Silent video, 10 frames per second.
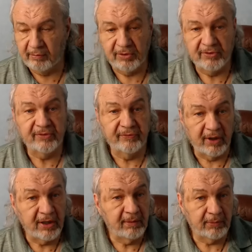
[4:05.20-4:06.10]

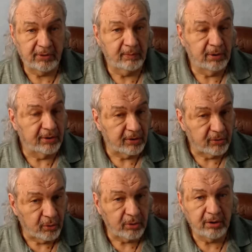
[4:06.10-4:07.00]
называем, это была не
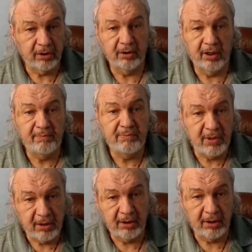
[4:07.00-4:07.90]
только
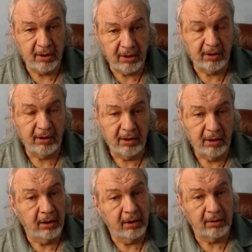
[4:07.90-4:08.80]
Америка,
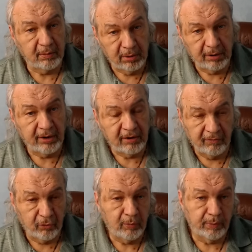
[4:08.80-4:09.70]
это была и
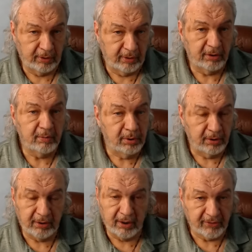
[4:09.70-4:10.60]
Европа, и это была
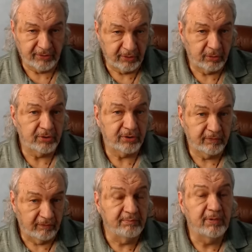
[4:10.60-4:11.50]
и Азия. То есть
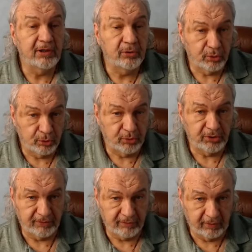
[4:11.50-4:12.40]
мы тоже
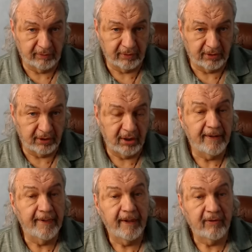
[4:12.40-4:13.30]
участвовали в этой
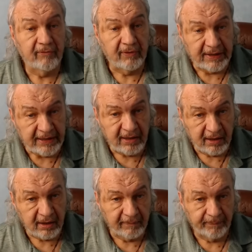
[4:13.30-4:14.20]

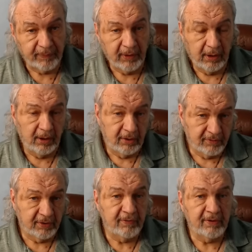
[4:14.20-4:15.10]
войне.
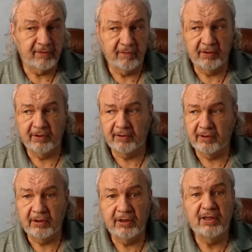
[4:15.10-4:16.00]
Соответственно,
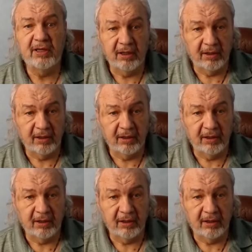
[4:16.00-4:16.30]
те